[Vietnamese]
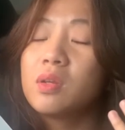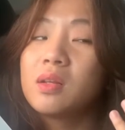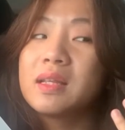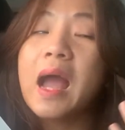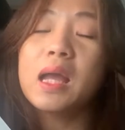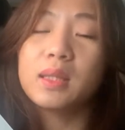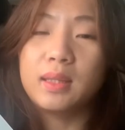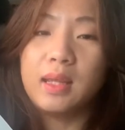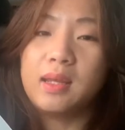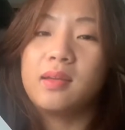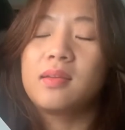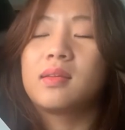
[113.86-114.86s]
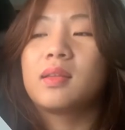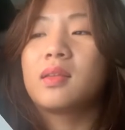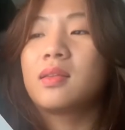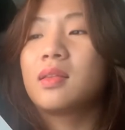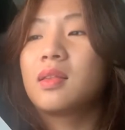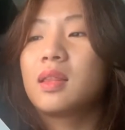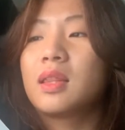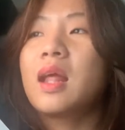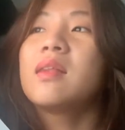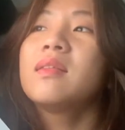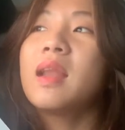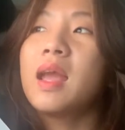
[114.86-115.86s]
đại dịch
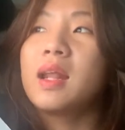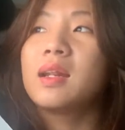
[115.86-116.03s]
dẫn đến